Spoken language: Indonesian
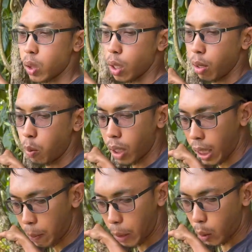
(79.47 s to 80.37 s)
Kalau buah
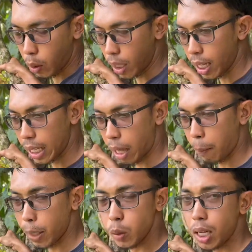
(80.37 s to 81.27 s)
tampe itu dia
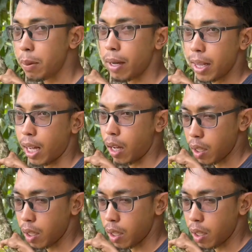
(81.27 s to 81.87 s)
nempel juga di batang.